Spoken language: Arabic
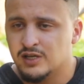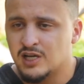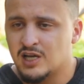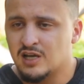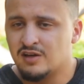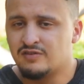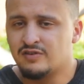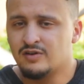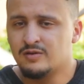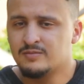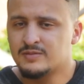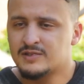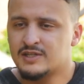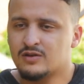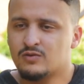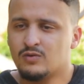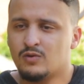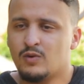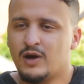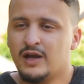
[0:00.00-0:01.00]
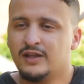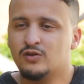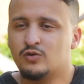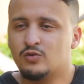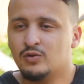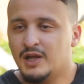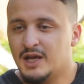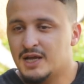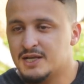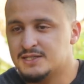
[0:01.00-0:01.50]
كنفهم سي كوا واحد
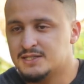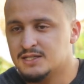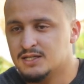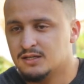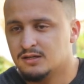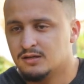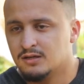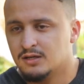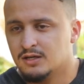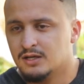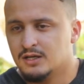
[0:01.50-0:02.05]
يكون حزين